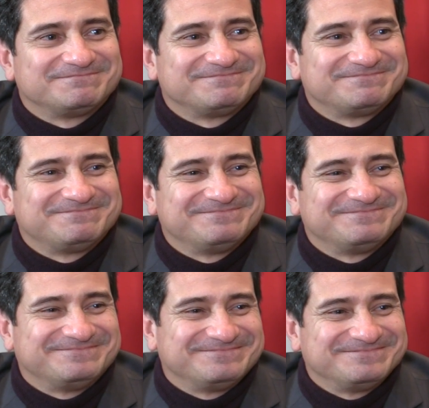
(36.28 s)
muchas gracias
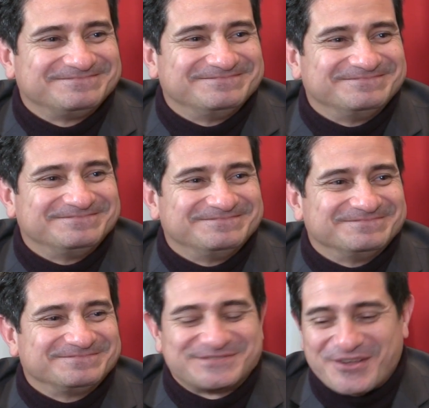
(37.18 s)
por recibirnos aquí en este
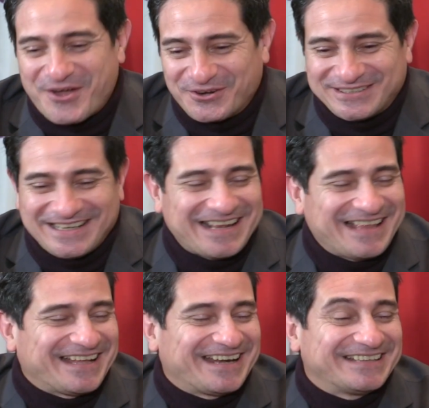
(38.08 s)
CRIT. No, no tiene
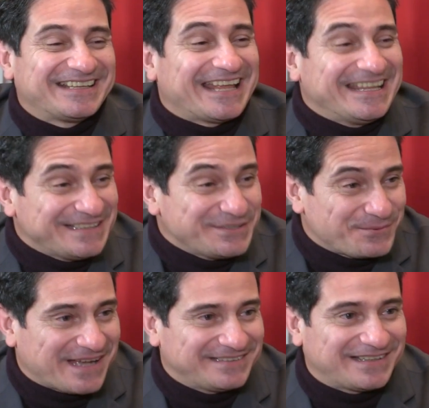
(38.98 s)
nada que agradecer. Esta es
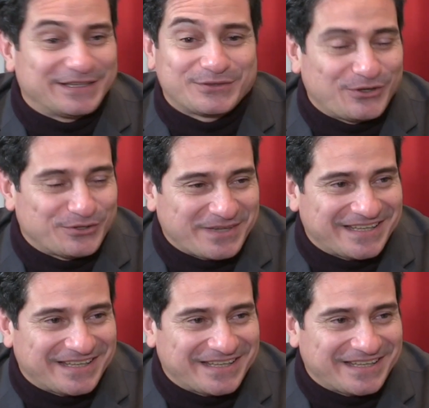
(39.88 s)
su casa y de todos los